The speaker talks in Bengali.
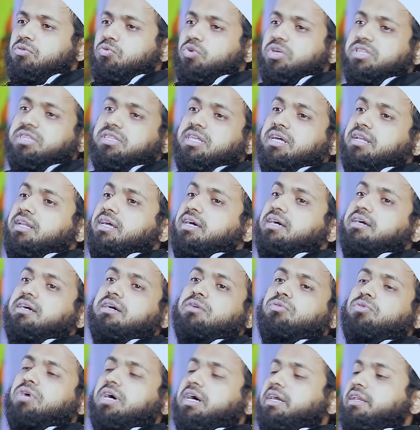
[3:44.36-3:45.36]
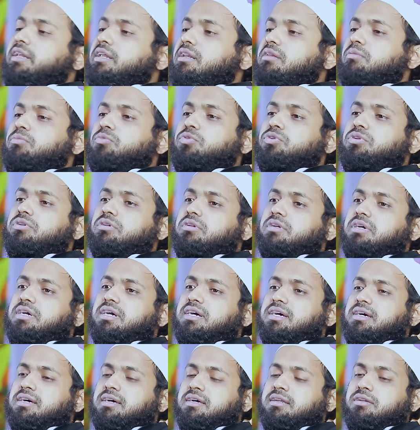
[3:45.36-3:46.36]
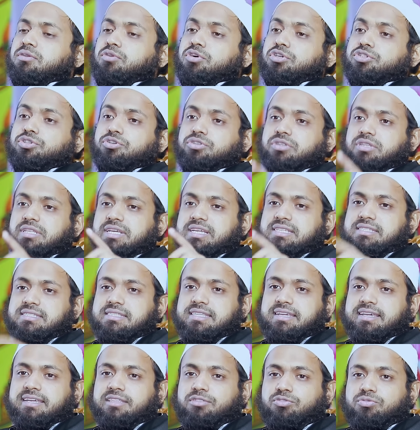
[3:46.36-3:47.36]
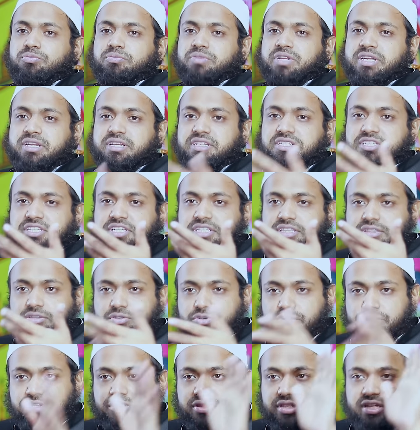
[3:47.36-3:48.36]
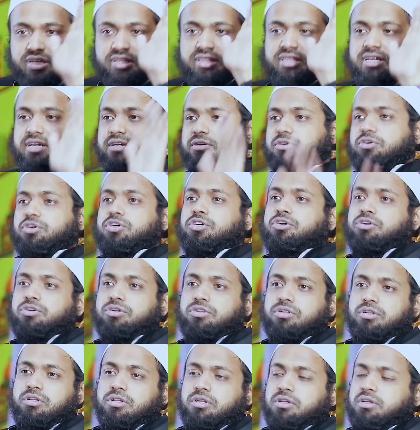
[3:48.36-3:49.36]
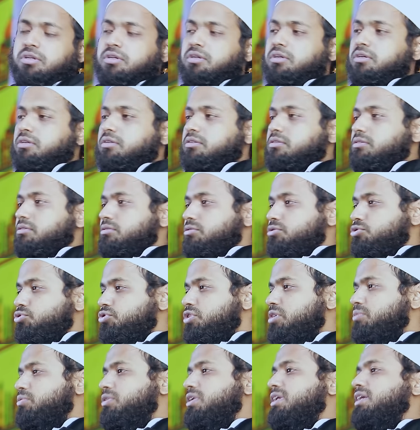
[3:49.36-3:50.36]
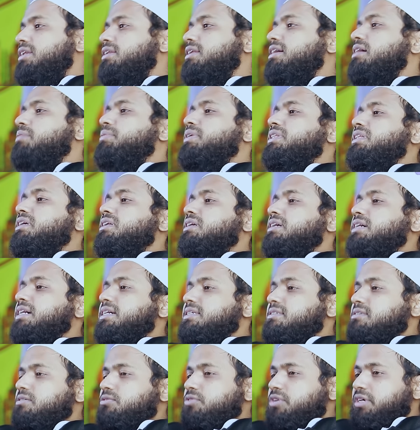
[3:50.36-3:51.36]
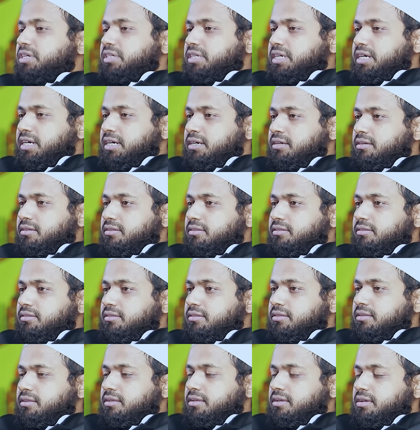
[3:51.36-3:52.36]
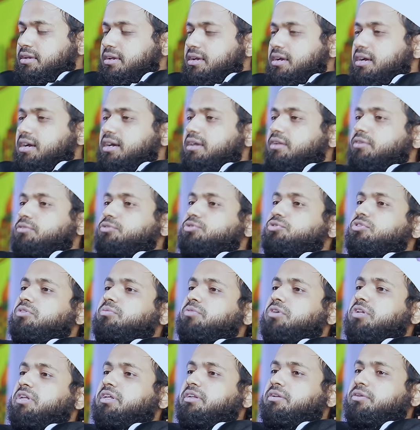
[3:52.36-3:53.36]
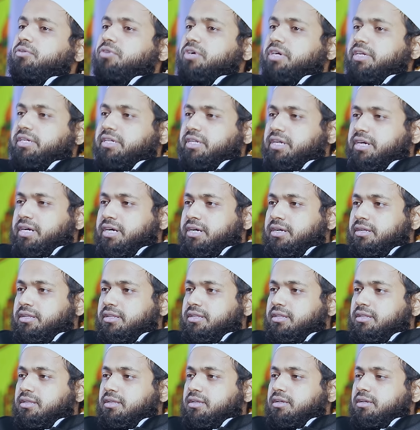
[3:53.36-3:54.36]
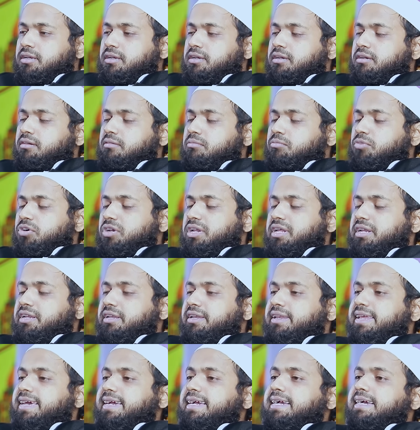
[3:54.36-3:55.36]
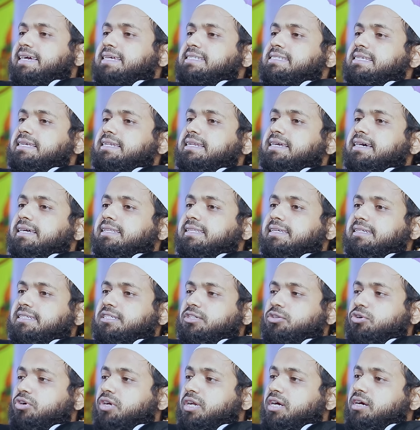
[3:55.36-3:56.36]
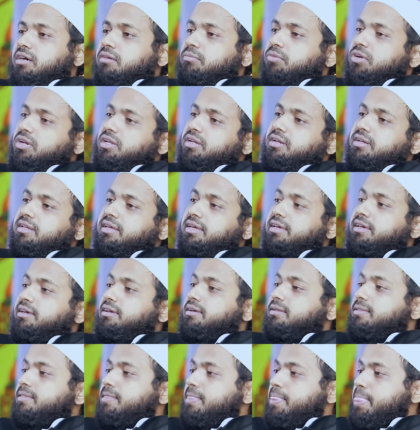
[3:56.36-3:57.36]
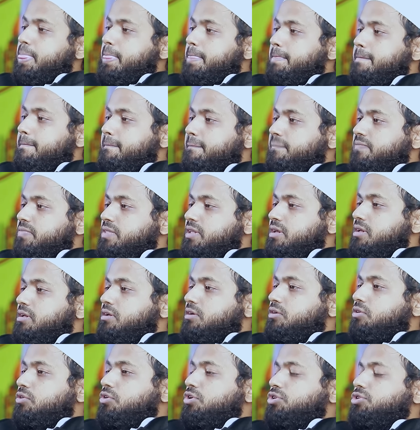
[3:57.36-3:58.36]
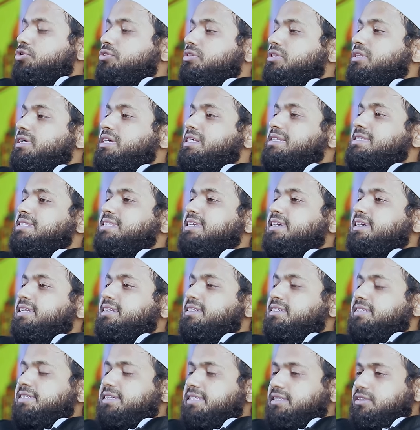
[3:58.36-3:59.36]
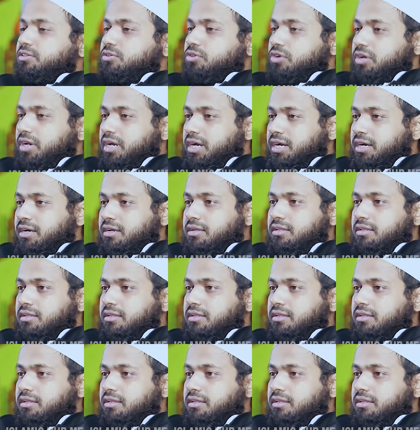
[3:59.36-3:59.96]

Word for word: ওয়াতানাহাউ আনিল মুনকার অসৎ কাজ থেকে তোমরা নিষেধ করতেই থাকো জোরে বলেন আমাদের কাজ কয়টা আরো জোরে বলেন কয়টা বলেন নেক কাজের আদেশ করা বলেন কি অসৎ কাজ থেকে নিষেধ করা